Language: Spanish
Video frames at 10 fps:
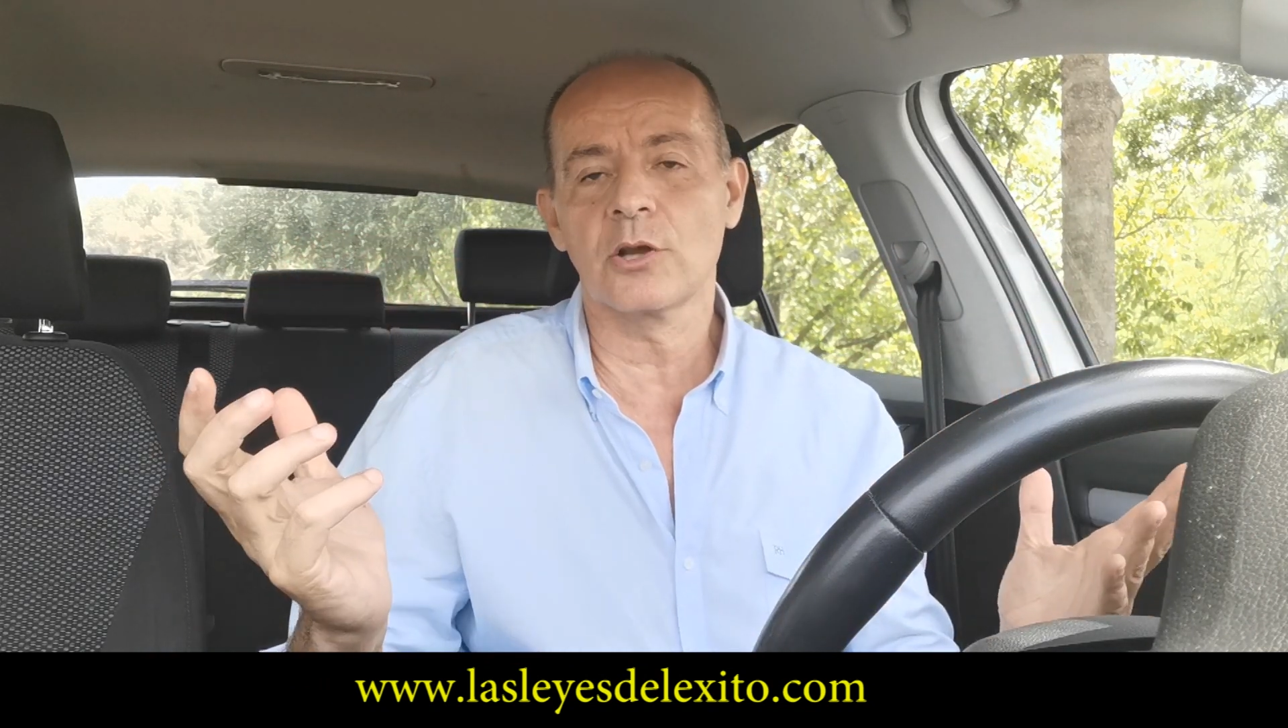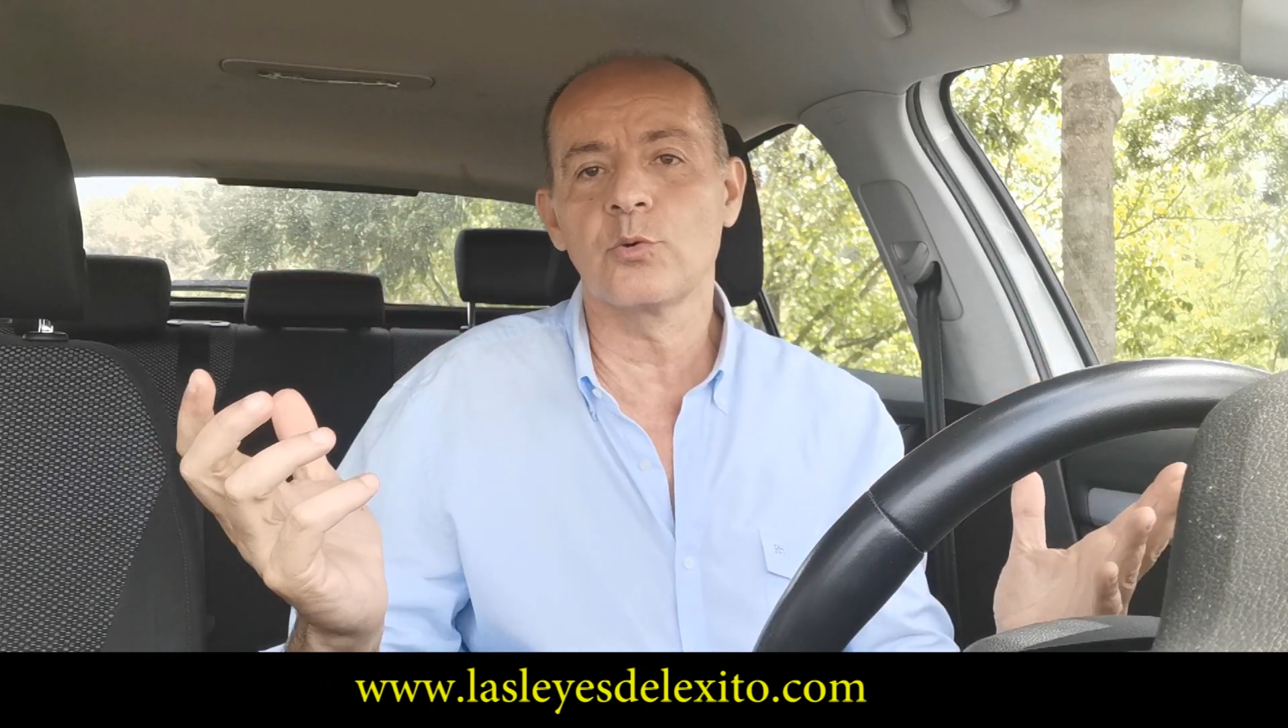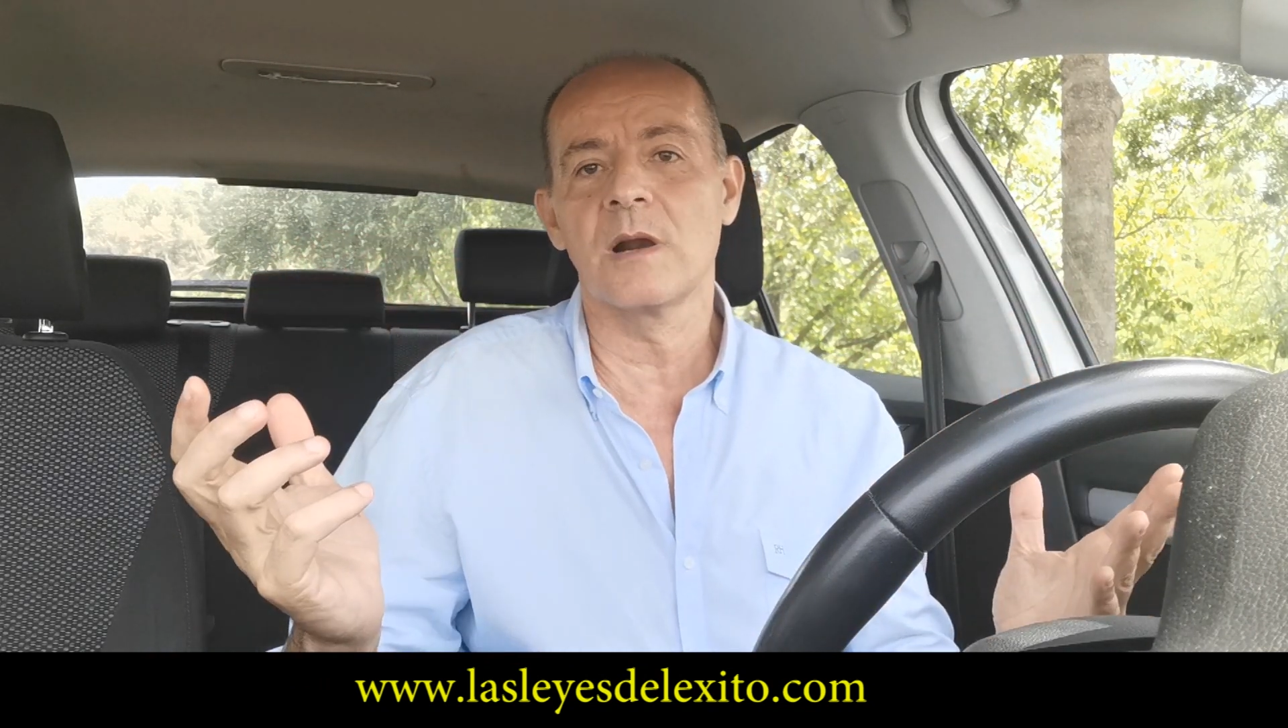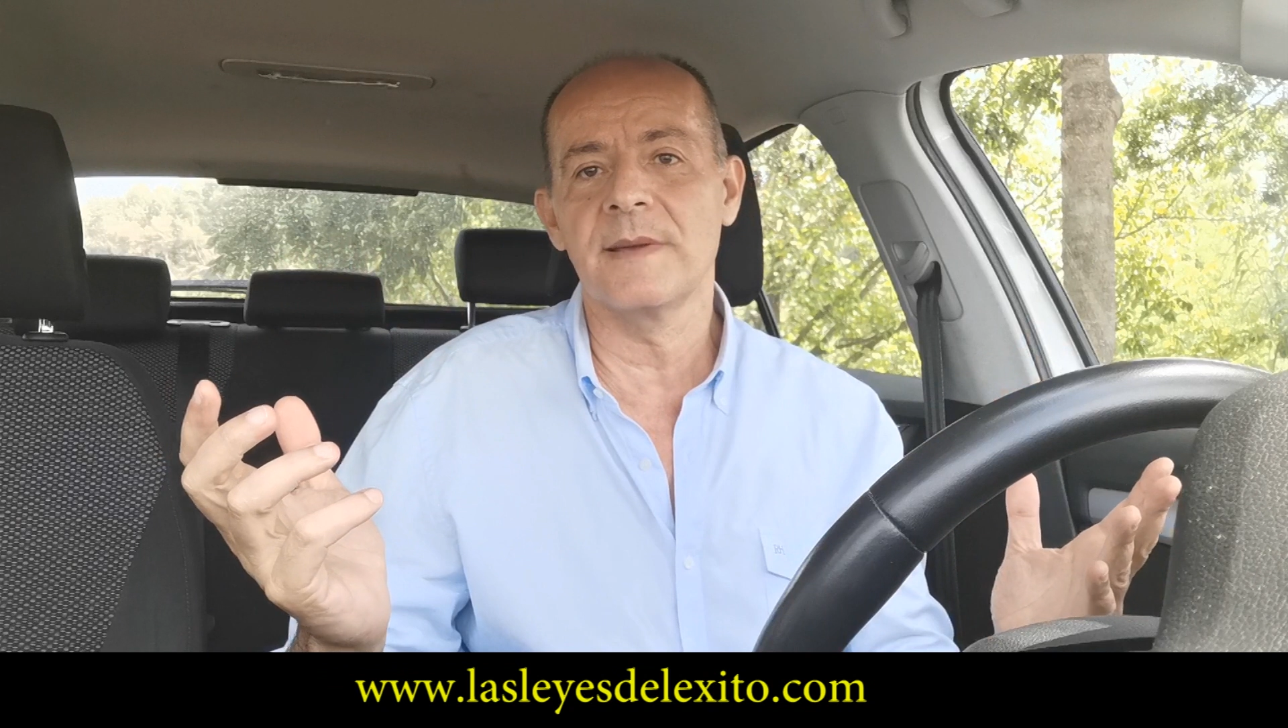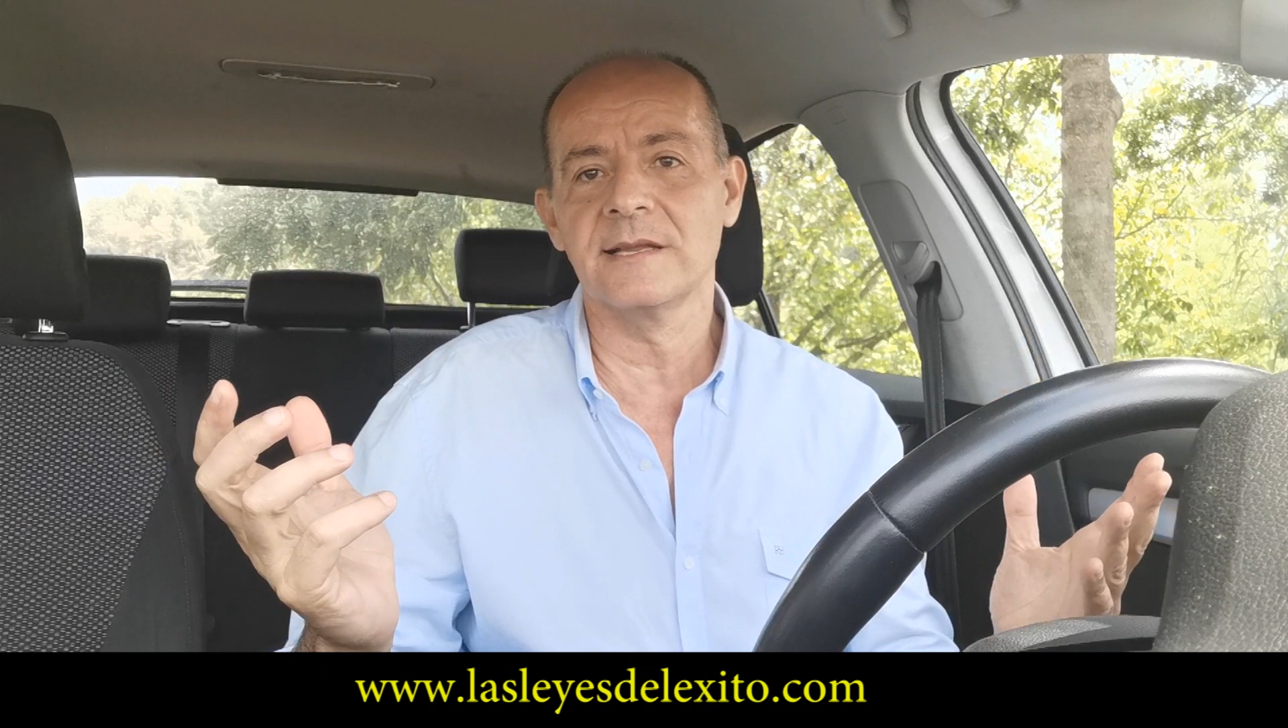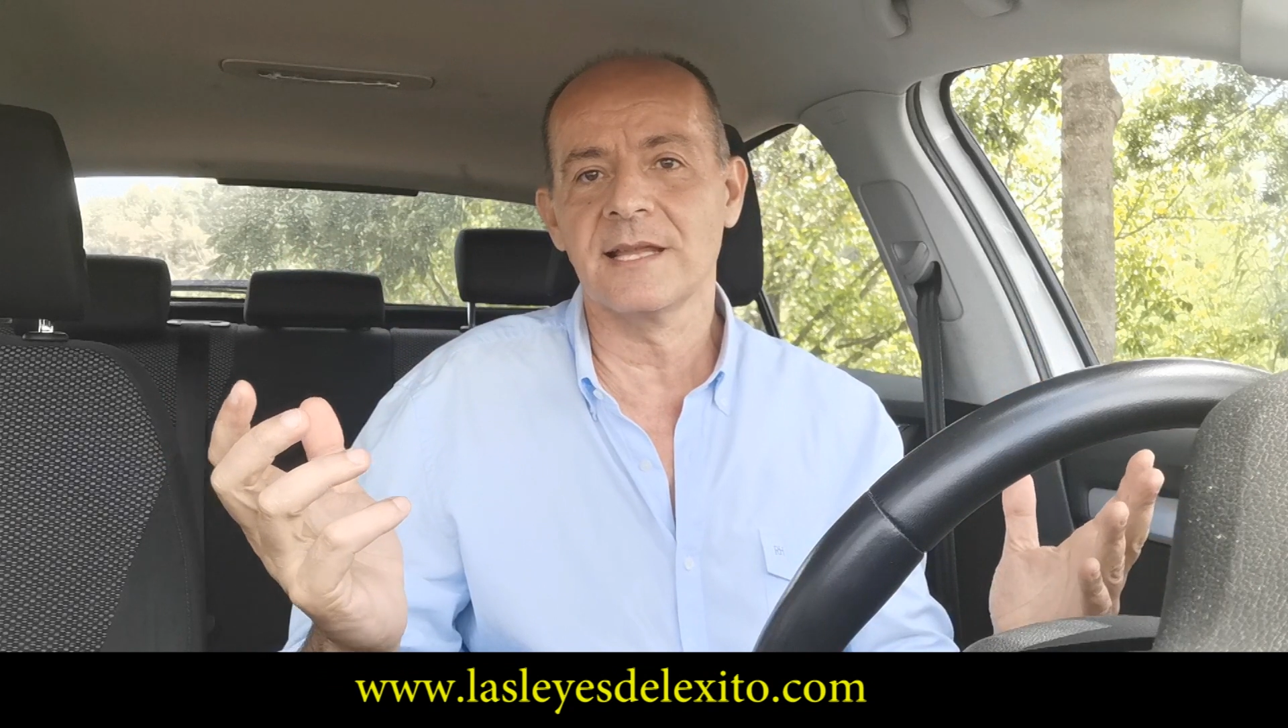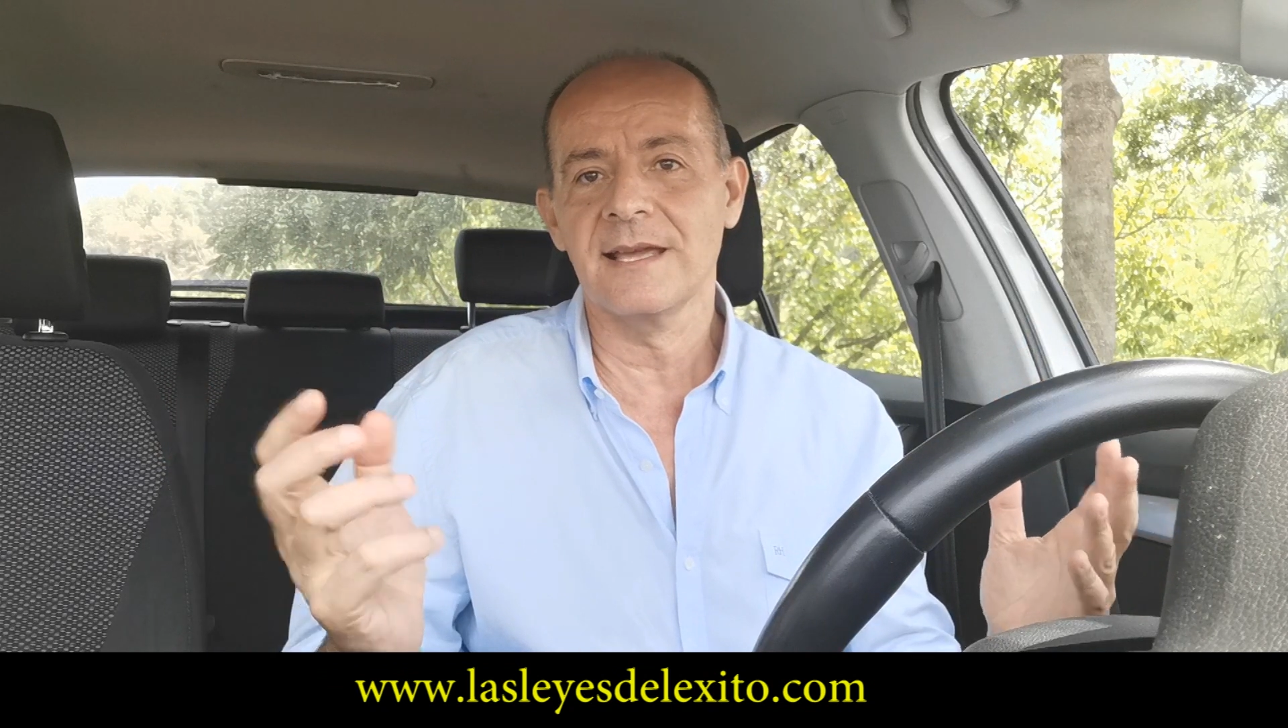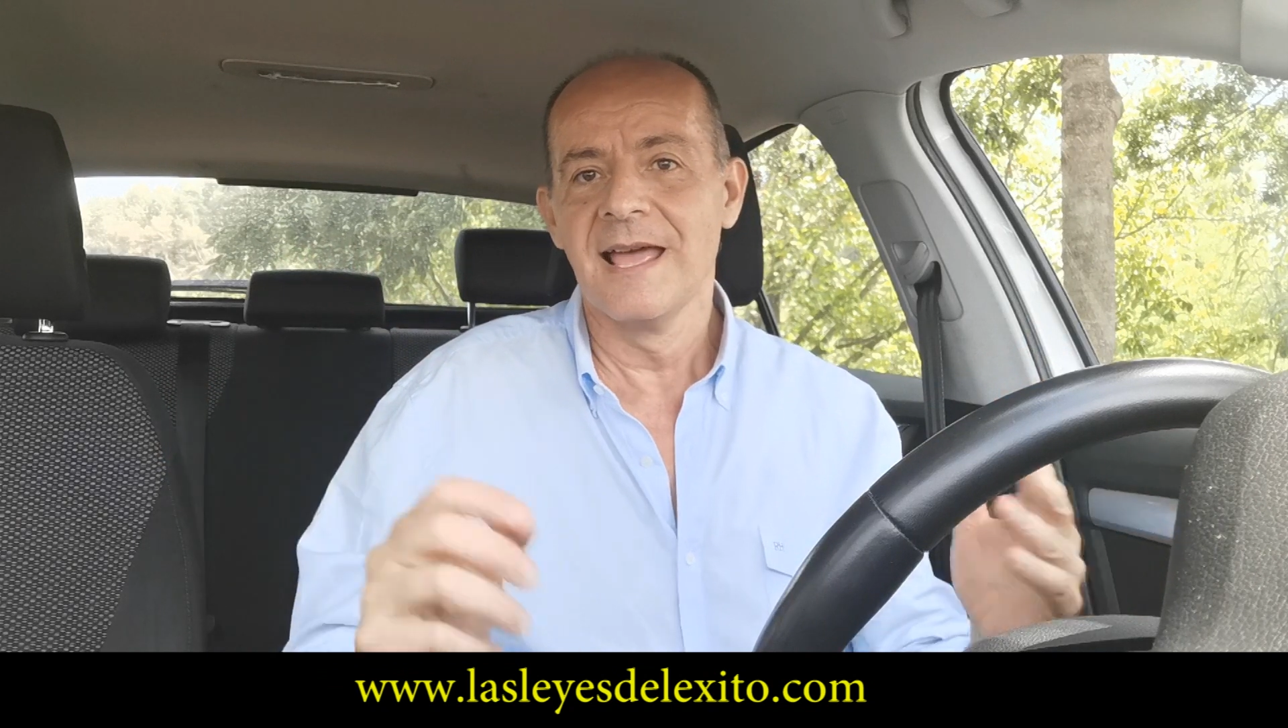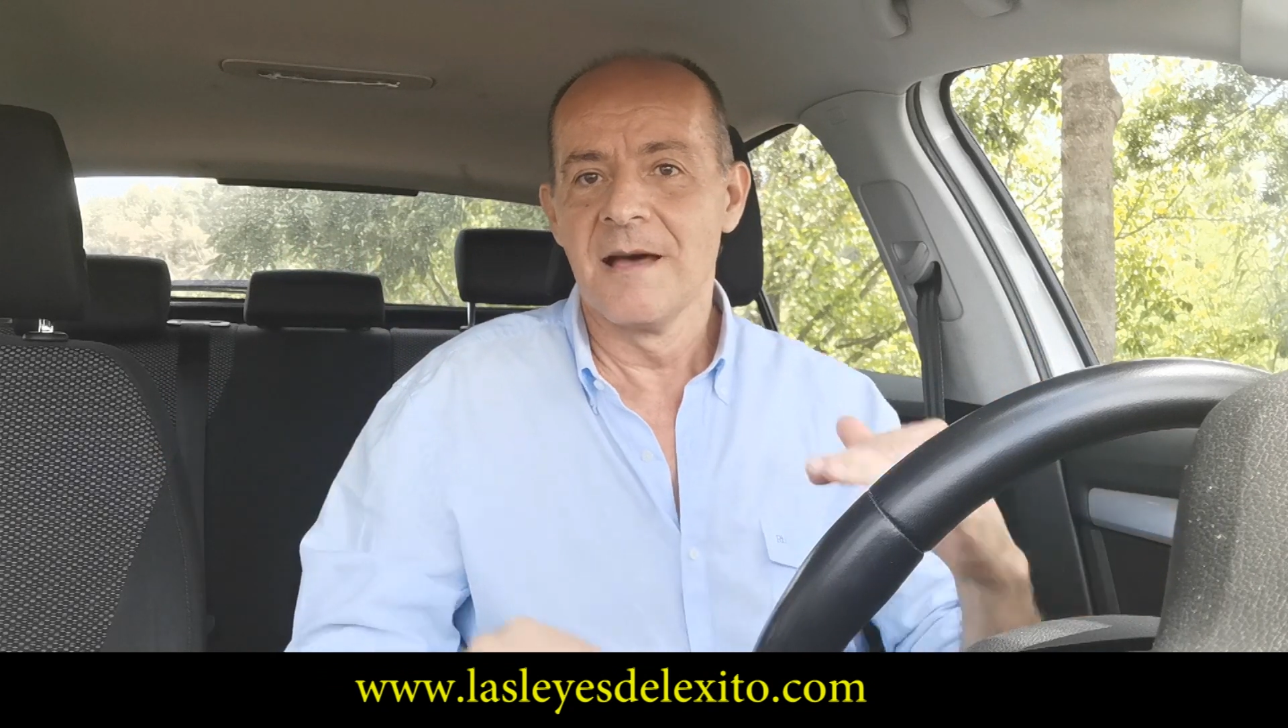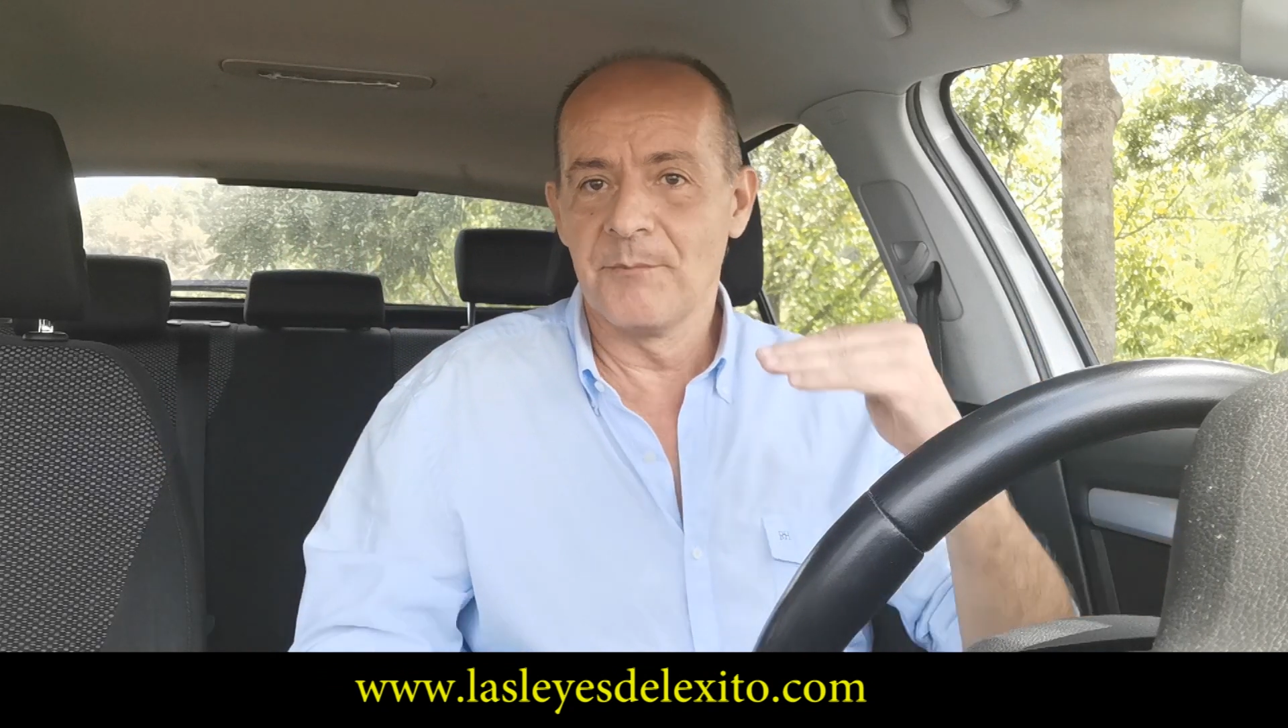actualmente